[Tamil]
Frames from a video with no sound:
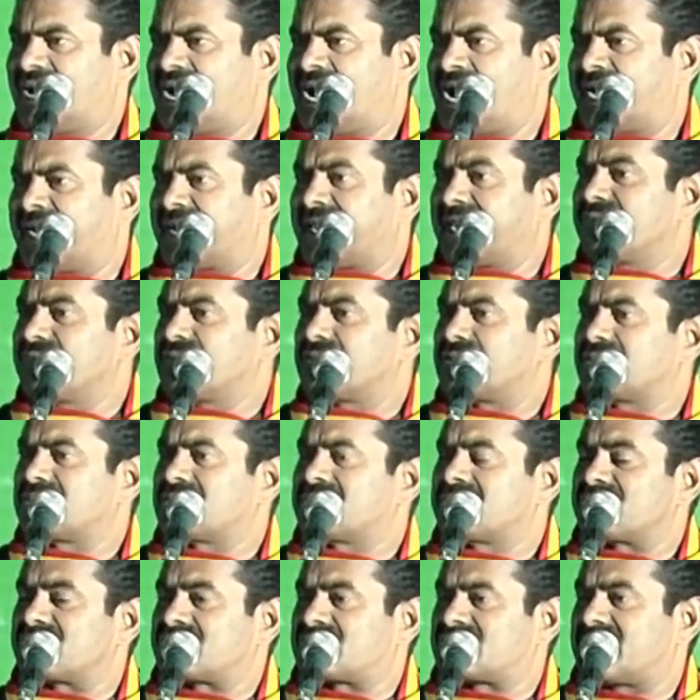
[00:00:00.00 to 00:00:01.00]

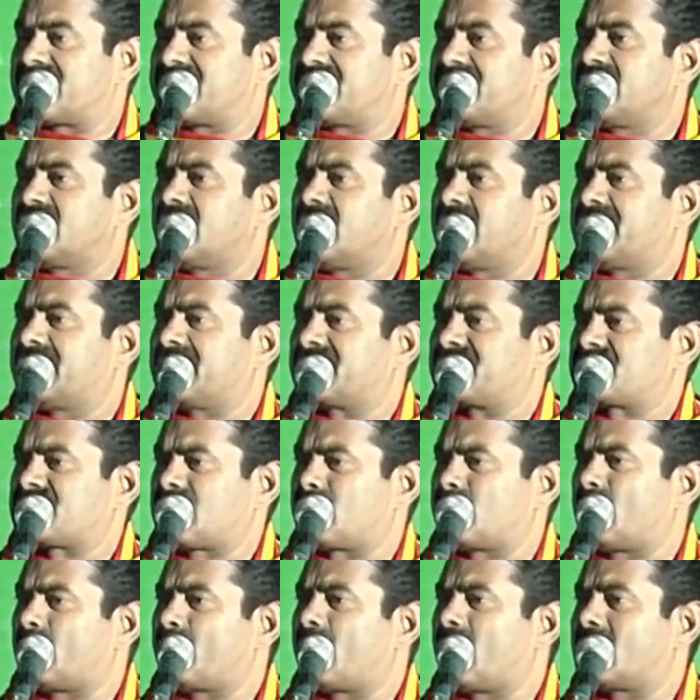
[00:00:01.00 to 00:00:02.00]
அனைவருக்கும் சரியான
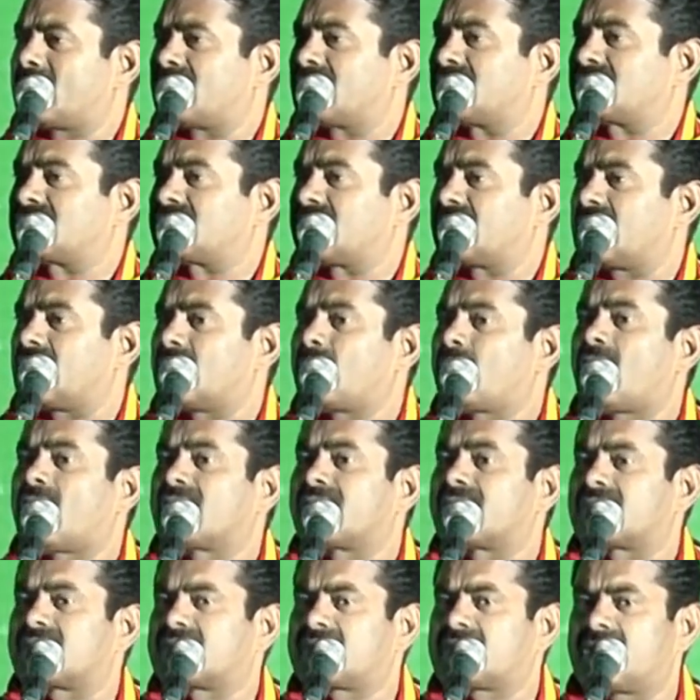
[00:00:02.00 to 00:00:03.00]
சமமான
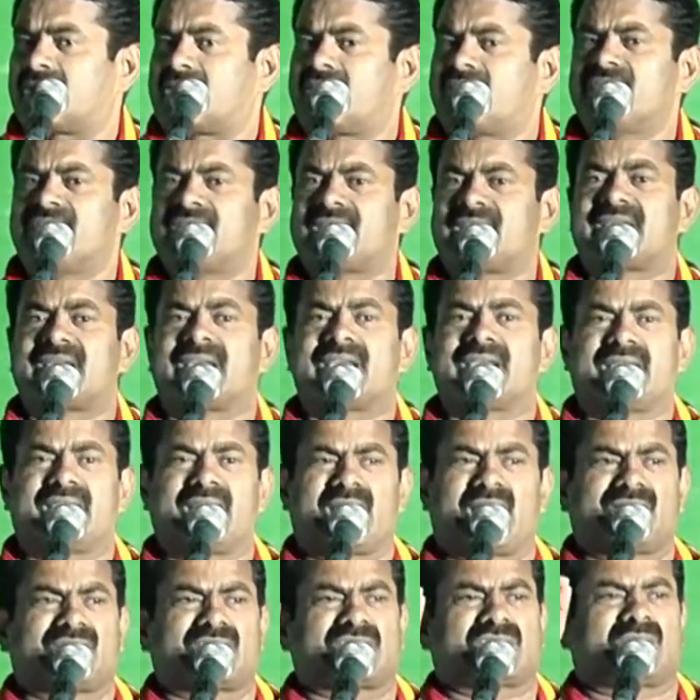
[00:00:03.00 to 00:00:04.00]
தரமான கல்வியை
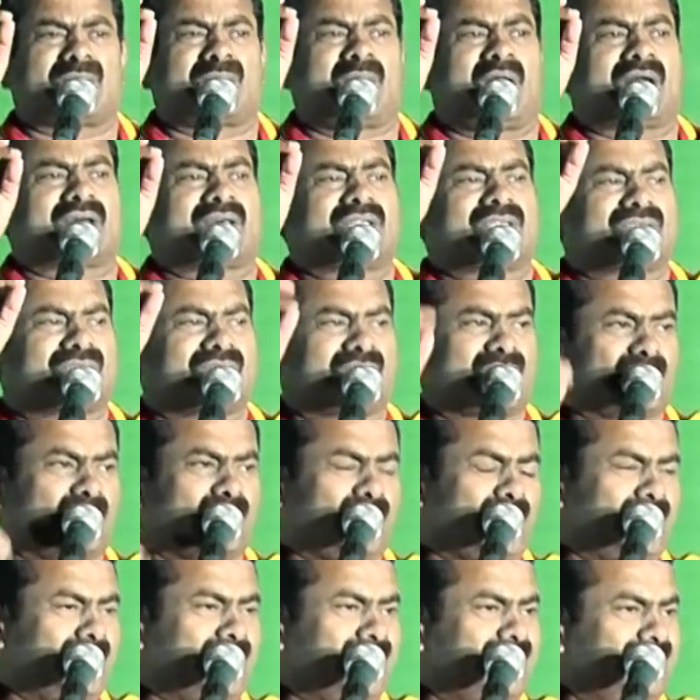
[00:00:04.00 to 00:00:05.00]
இலவசமாக
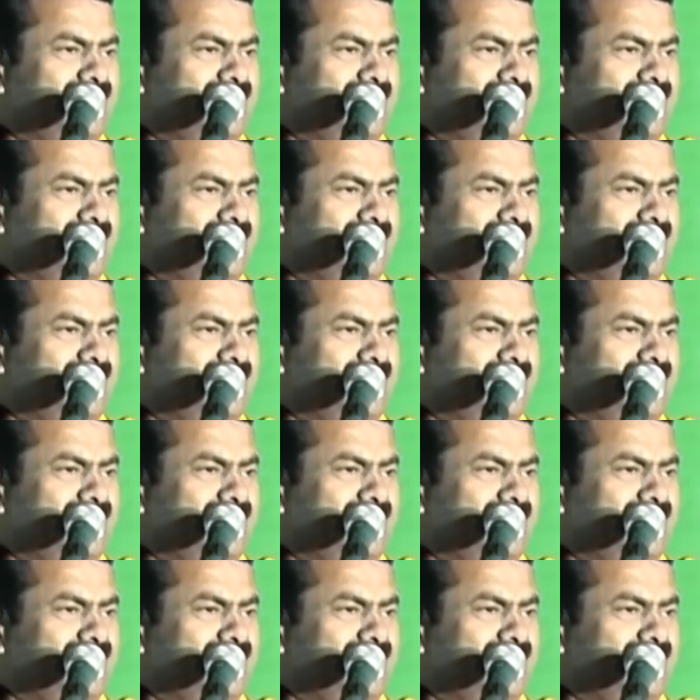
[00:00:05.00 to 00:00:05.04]
தருவோம்